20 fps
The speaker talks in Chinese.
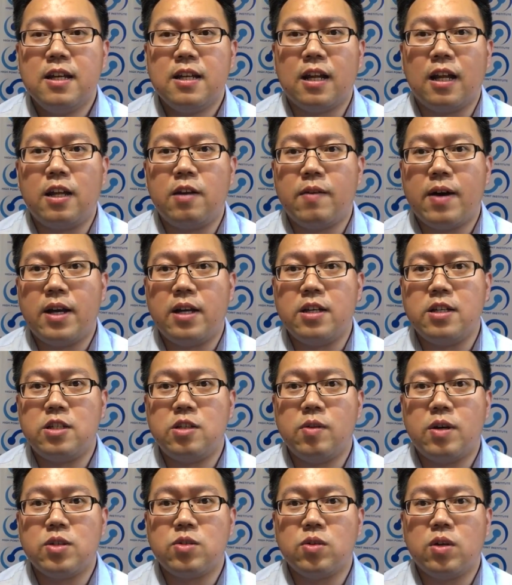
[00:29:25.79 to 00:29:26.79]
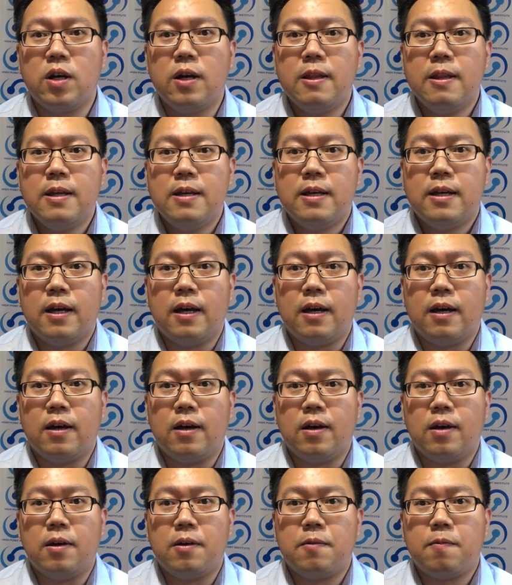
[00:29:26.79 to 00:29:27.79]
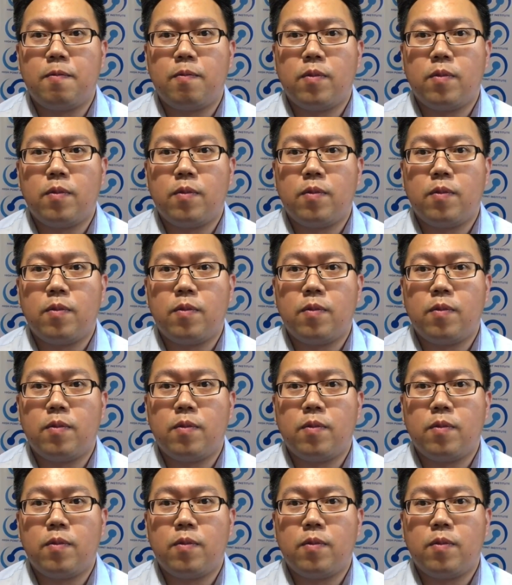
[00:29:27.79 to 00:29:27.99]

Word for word: 那另外呢，也希望说，呃。